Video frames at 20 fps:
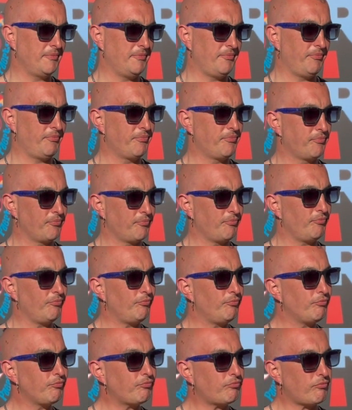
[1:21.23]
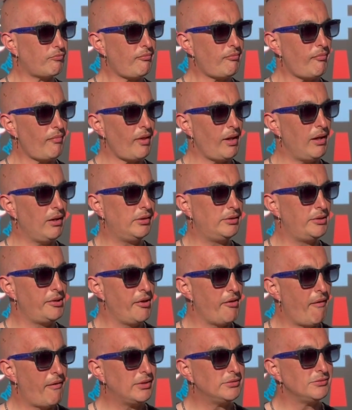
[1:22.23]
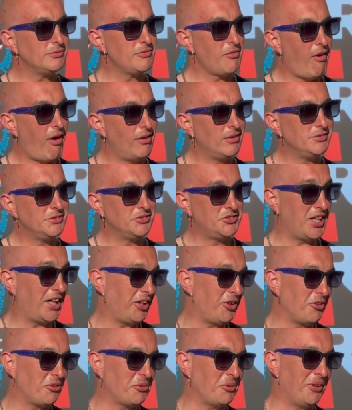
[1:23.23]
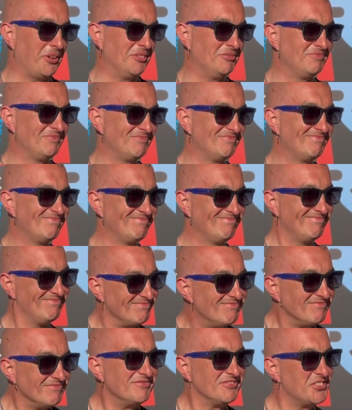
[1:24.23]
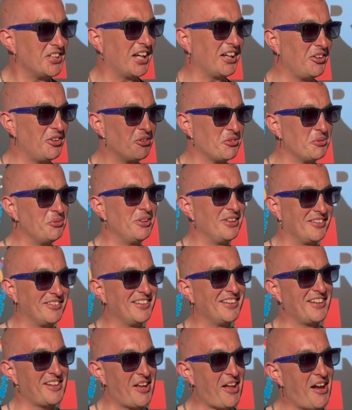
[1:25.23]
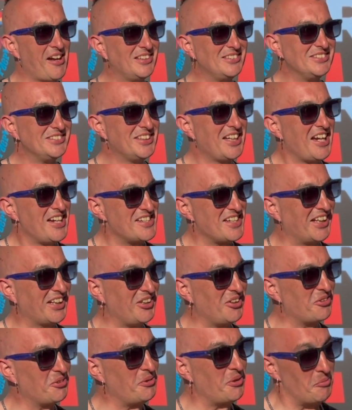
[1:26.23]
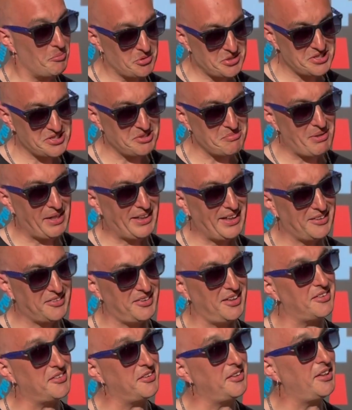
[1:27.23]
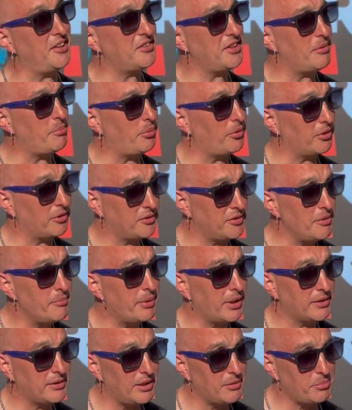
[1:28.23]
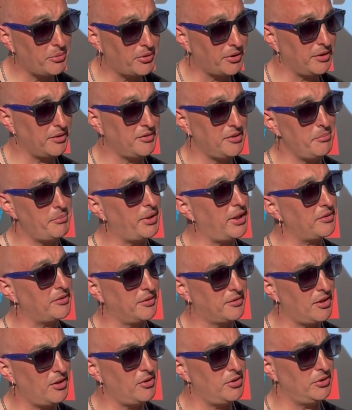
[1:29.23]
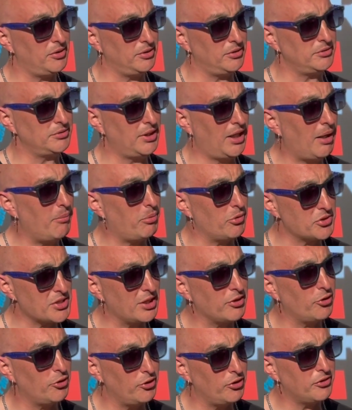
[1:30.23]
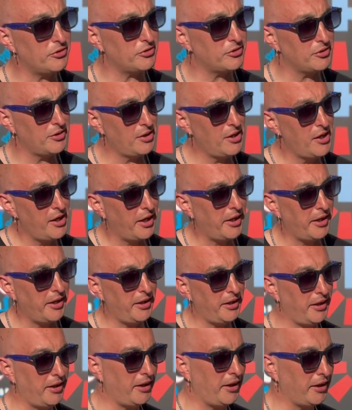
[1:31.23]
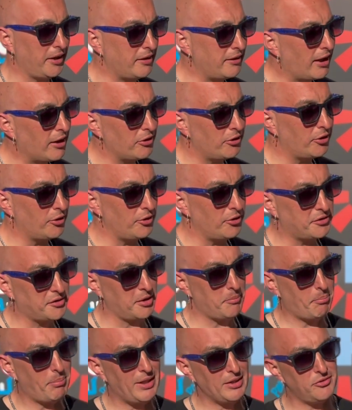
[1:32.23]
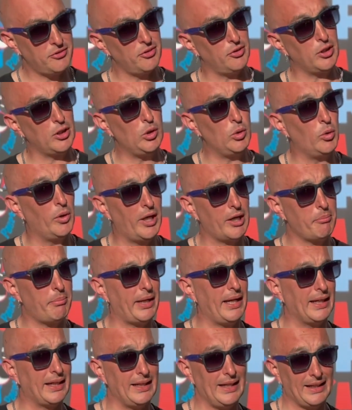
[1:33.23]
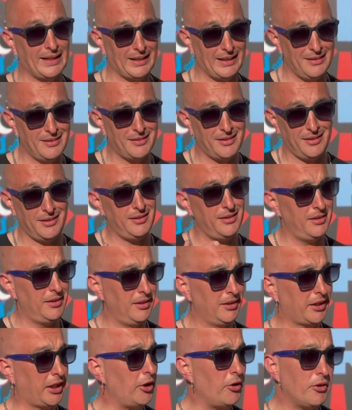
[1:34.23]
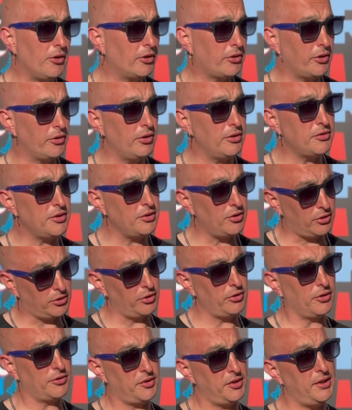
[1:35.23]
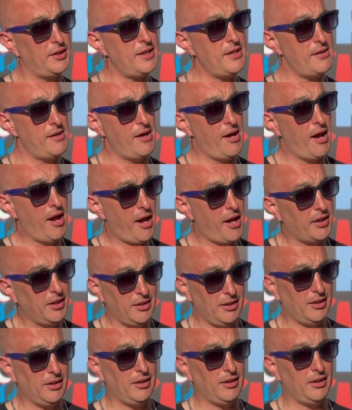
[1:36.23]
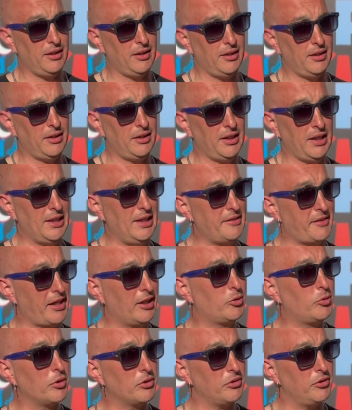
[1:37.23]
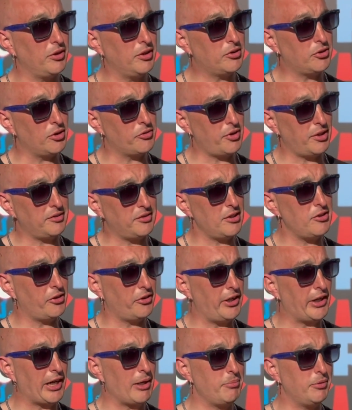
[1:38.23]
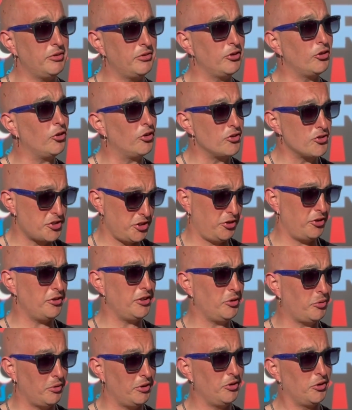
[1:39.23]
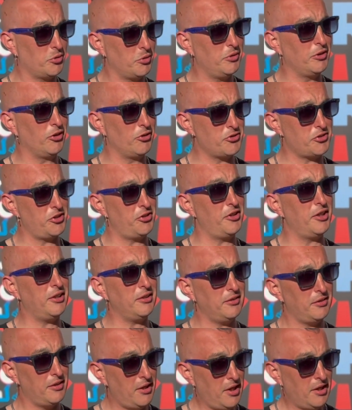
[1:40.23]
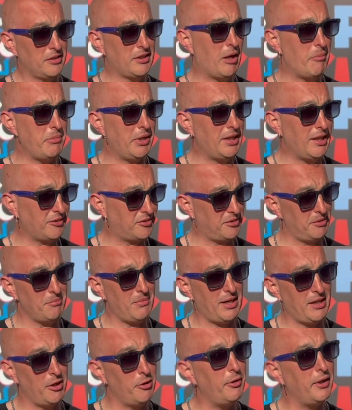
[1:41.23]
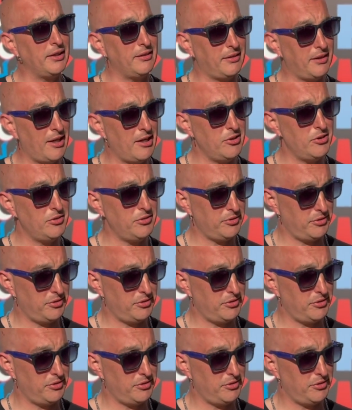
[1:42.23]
Si me escuchás este fondo de batería, pum, pam, ya quiero subir. Ansiedad, ¿no? Ya quiero subir. Vamos todavía, éxito. Ya quiero subir. Muchísimas gracias y gracias por siempre estar porque siempre has estado apoyándonos eh, y dándonos espacios y lugar para que la gente que no nos conoce nos conociera. Y, en el transcurso de estos 13 años con la rapizo y con Girones, cuando estuve con Girones, también hace más de 20 años,